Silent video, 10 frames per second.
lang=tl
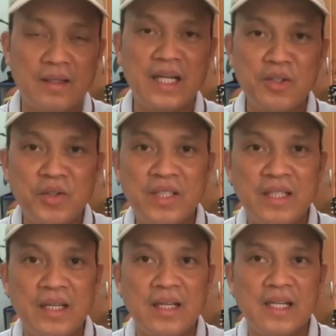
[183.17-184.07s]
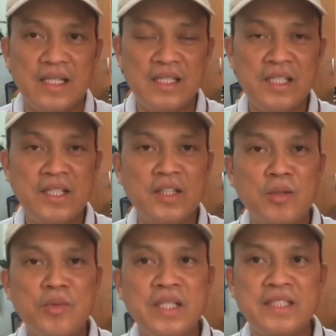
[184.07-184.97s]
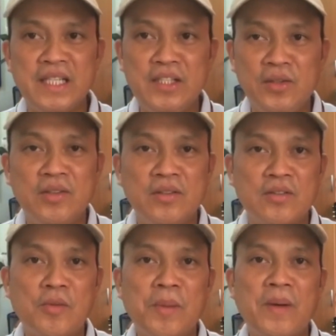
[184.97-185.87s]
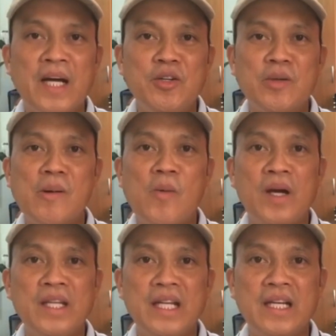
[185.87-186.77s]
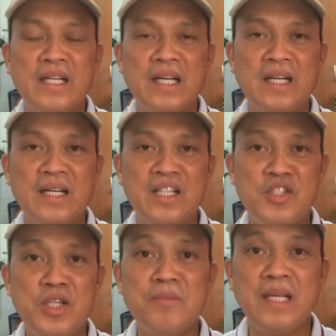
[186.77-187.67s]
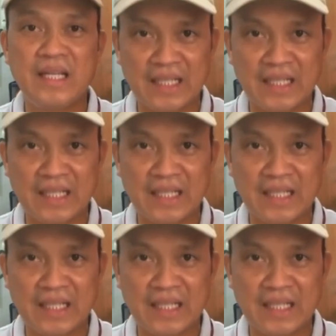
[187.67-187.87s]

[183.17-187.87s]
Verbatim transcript: Ngayon, isi-share ko muna sa inyo kung paano gumawa ng uh, Gmail